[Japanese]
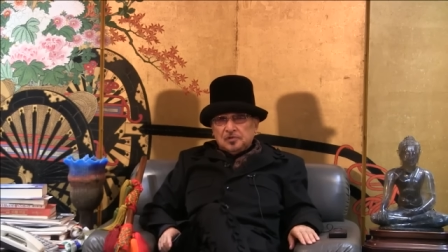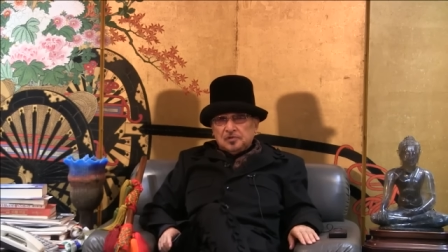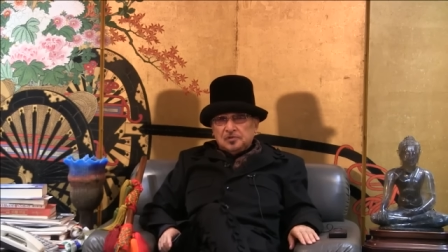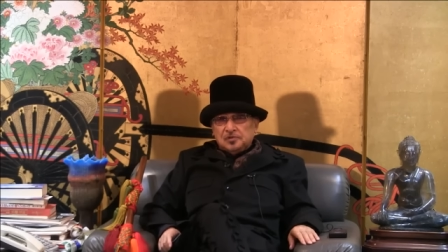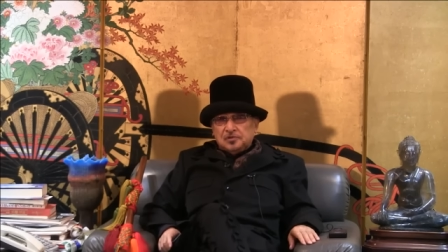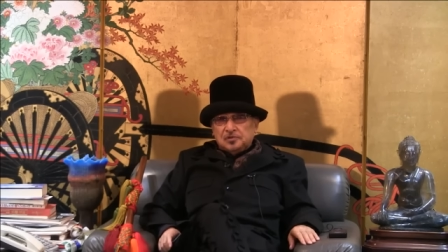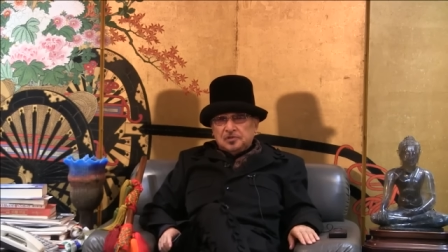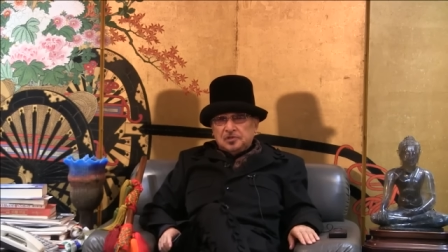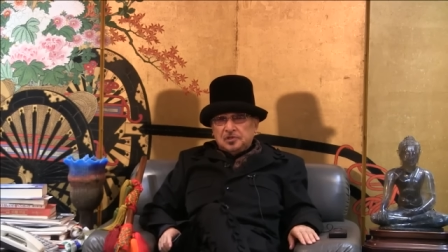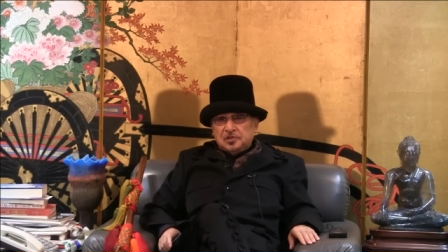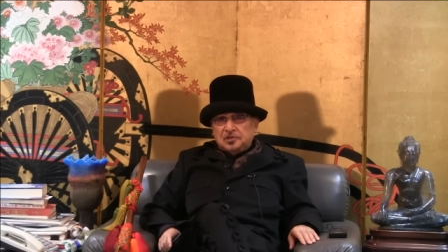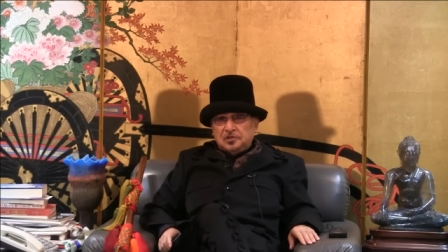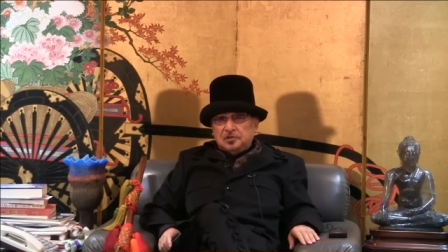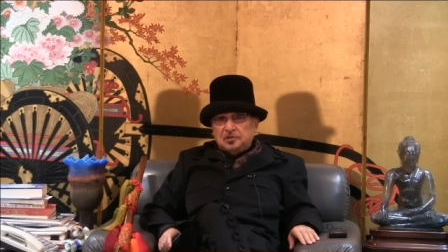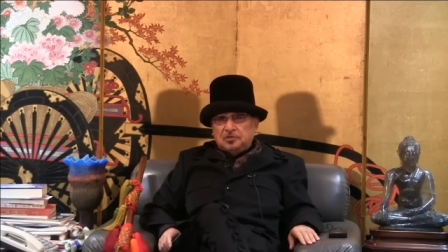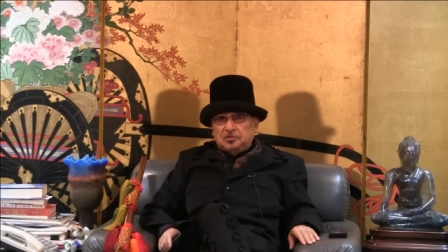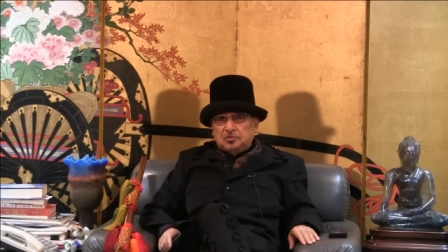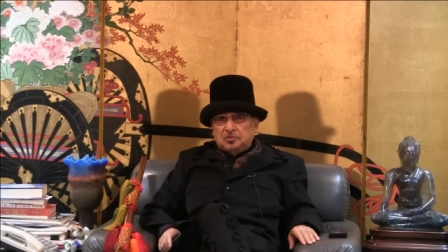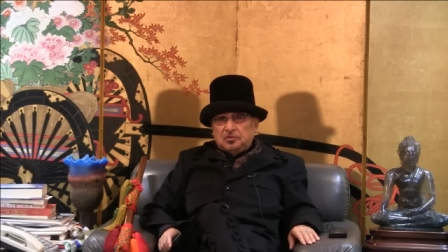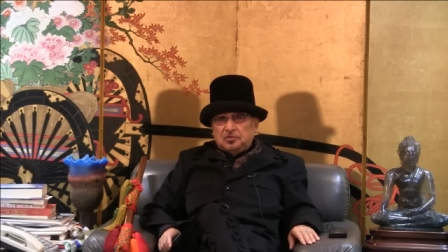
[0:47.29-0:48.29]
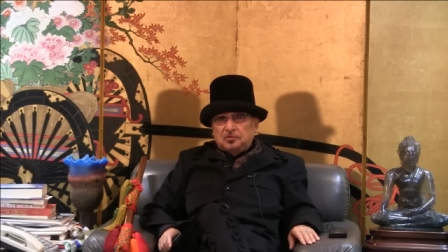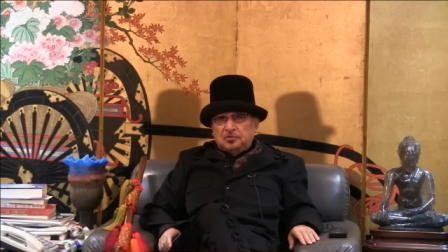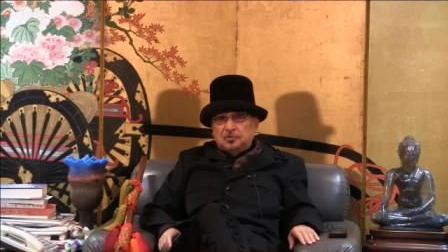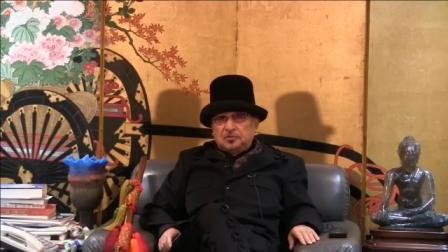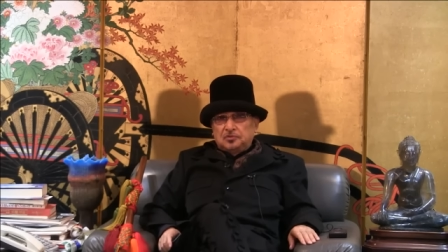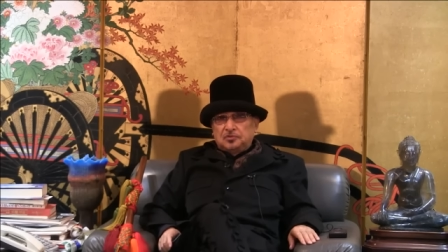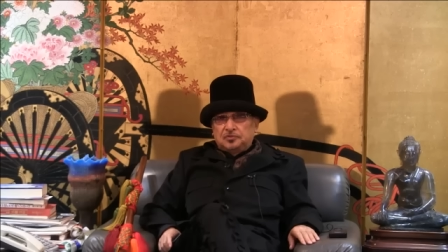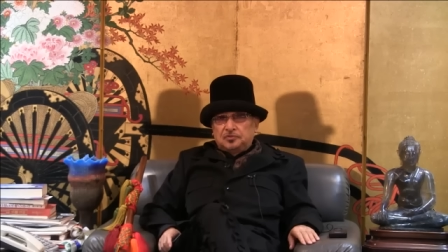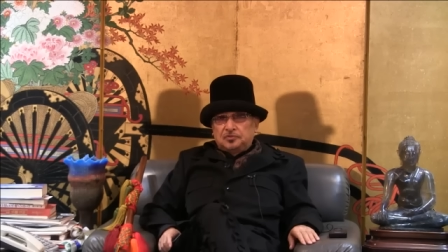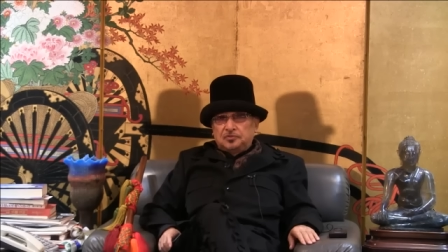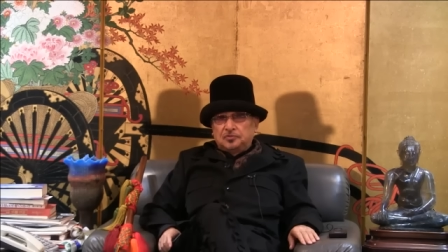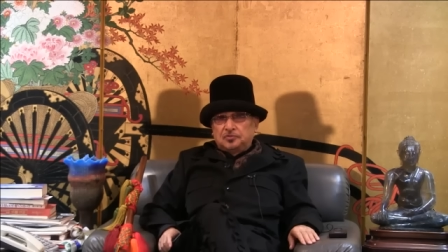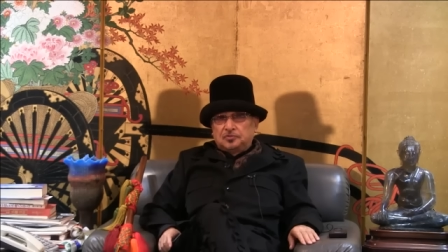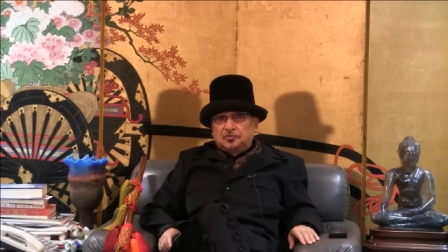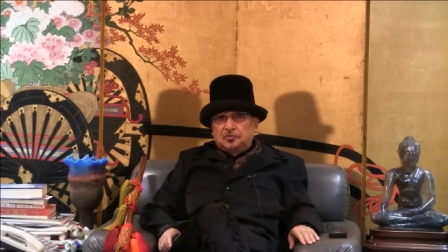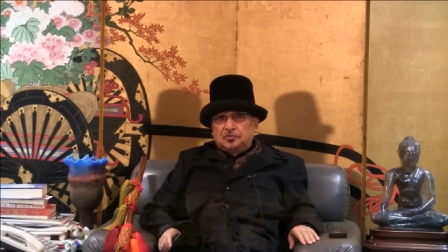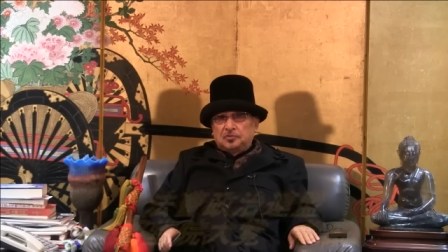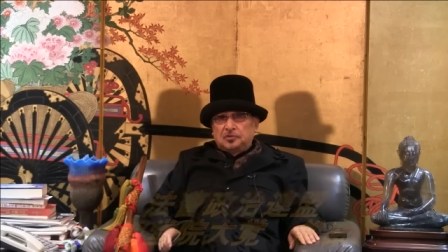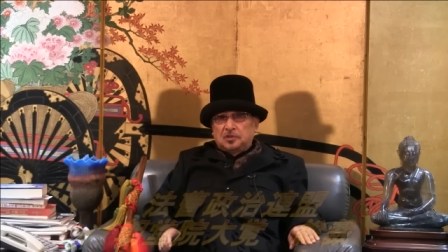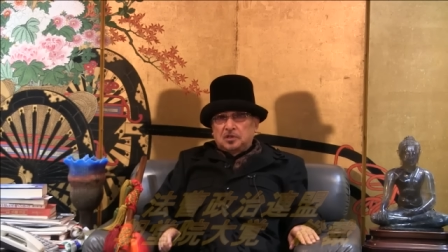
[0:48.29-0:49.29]
政治と宗
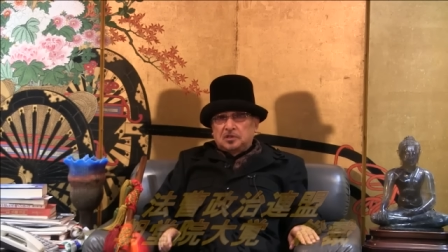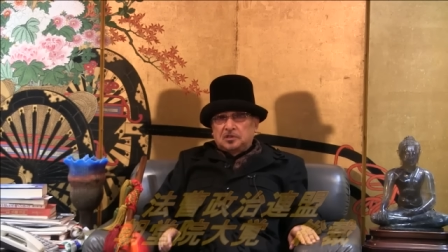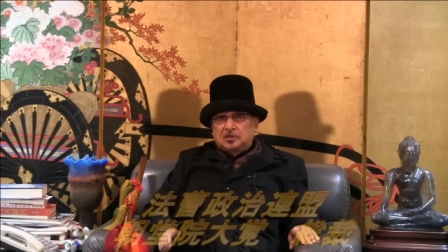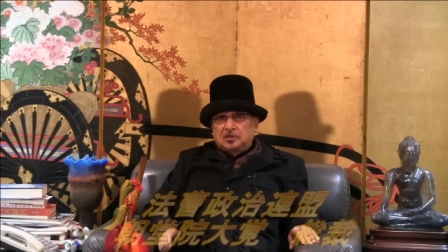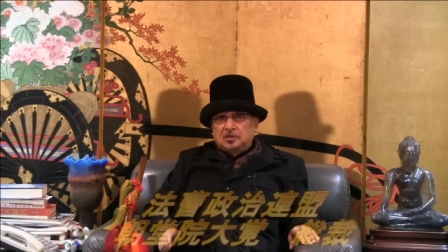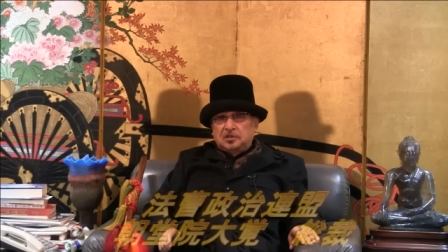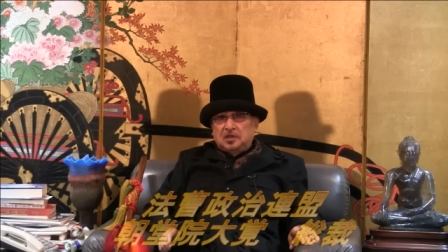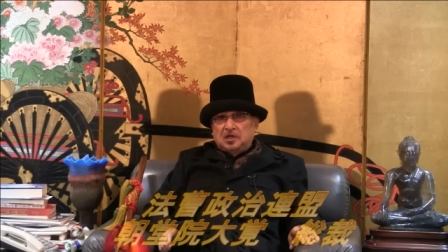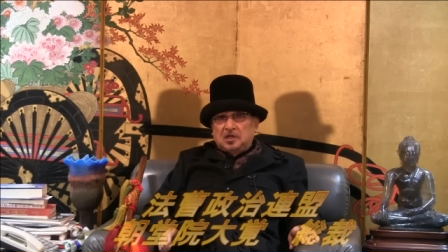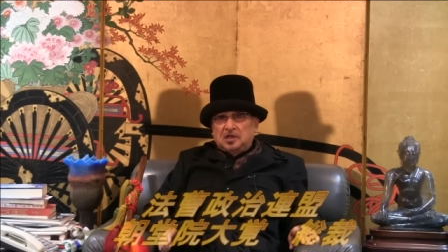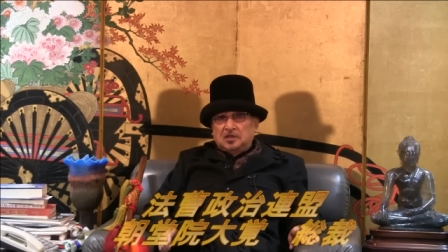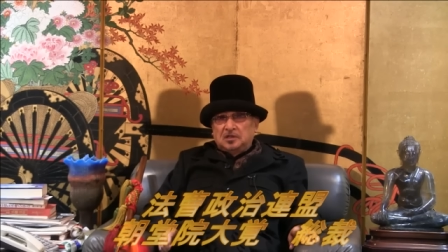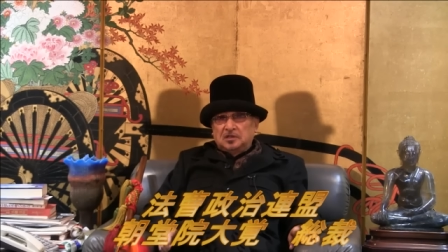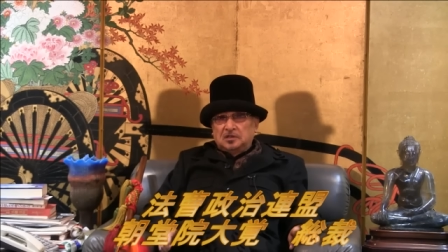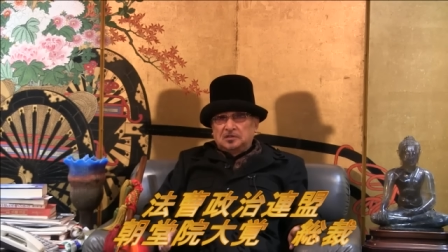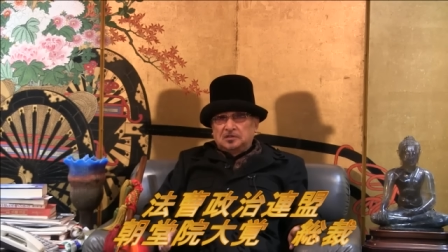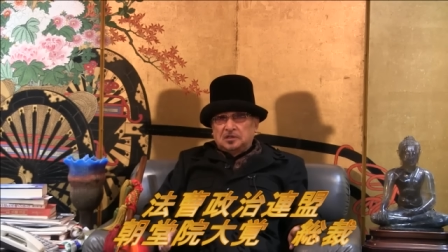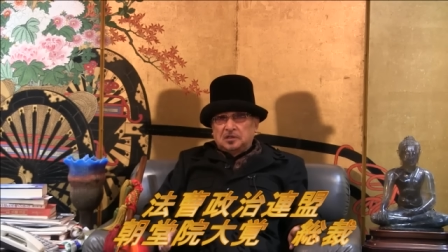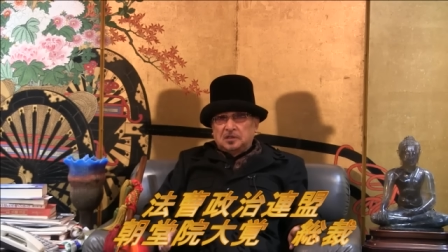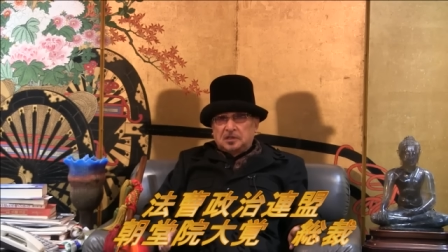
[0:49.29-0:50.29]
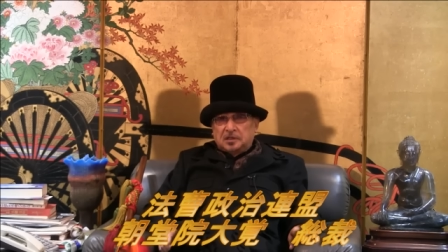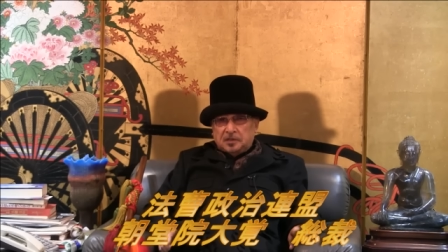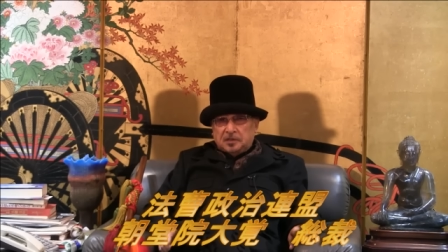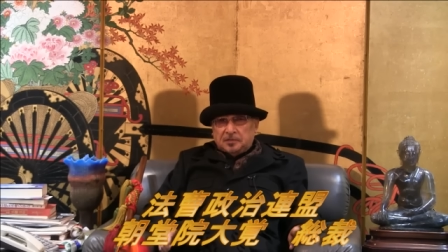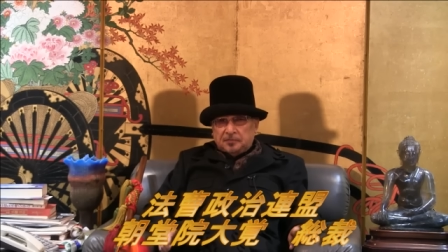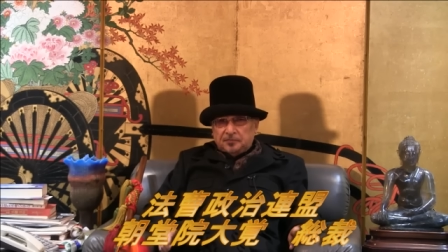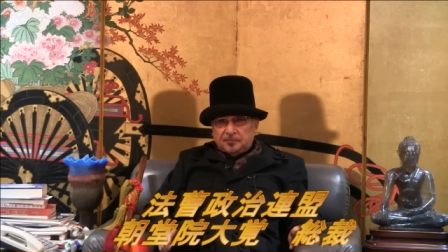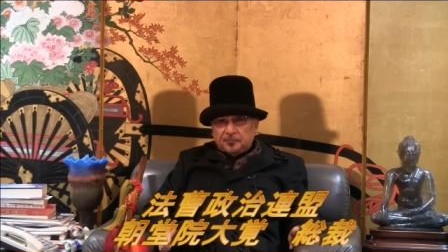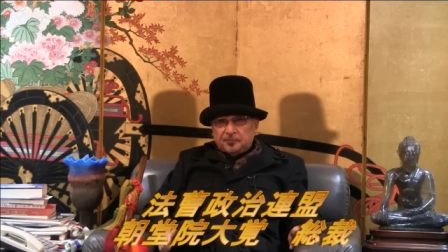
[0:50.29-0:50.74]
教が切り離され、